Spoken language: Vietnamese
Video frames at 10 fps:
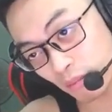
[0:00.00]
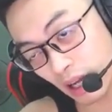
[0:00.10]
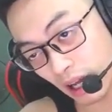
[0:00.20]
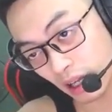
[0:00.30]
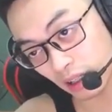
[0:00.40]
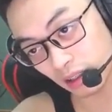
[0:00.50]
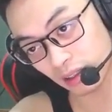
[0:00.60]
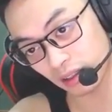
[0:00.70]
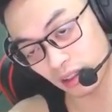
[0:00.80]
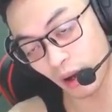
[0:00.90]
mà
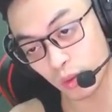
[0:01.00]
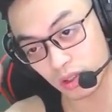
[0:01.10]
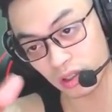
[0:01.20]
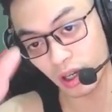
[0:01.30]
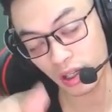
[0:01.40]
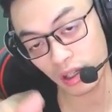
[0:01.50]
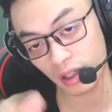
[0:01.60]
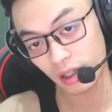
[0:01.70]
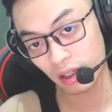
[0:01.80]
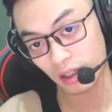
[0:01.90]
đầu dưới
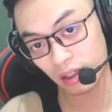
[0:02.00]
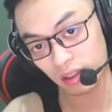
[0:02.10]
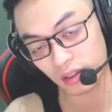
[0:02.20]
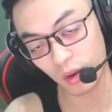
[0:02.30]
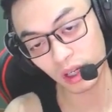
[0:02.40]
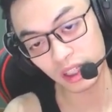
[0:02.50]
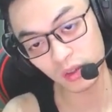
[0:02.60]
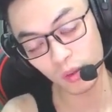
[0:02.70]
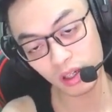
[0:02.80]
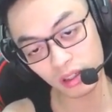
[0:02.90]
có cái
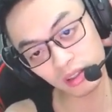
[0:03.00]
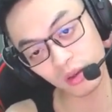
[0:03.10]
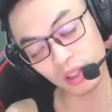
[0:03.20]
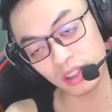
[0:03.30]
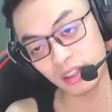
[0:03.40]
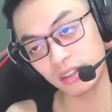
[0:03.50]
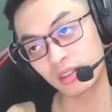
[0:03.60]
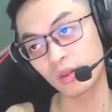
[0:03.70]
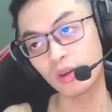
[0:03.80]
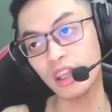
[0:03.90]
số có cái
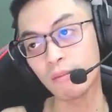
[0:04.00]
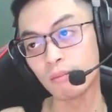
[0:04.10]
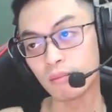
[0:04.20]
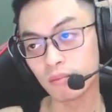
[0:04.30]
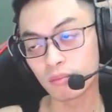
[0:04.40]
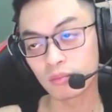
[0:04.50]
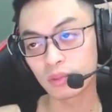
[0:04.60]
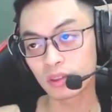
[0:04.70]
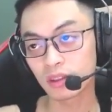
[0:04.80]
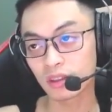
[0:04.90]
số điểm
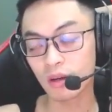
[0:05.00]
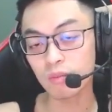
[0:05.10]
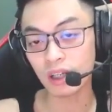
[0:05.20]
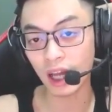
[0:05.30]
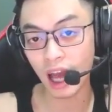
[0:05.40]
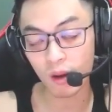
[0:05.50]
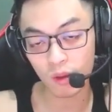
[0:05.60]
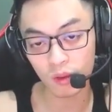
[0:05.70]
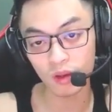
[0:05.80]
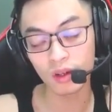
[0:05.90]

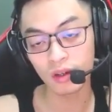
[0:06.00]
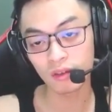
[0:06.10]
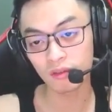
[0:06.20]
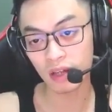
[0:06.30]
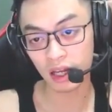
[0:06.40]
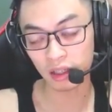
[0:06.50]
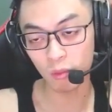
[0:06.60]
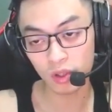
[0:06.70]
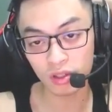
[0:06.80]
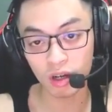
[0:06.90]
cao và cái
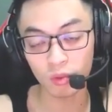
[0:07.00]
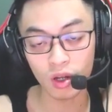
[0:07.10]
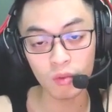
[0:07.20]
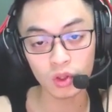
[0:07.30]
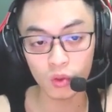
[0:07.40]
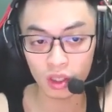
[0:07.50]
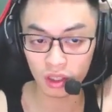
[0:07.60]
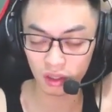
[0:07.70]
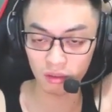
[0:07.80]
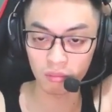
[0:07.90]
môi trường học nó không được tốt đấy
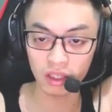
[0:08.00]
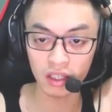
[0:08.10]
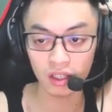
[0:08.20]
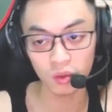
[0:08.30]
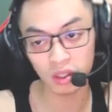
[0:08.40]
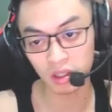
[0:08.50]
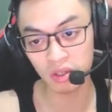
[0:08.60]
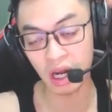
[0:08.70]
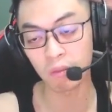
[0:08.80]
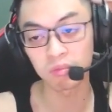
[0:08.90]
thì tốt nhất không
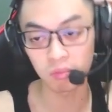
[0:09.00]
nên học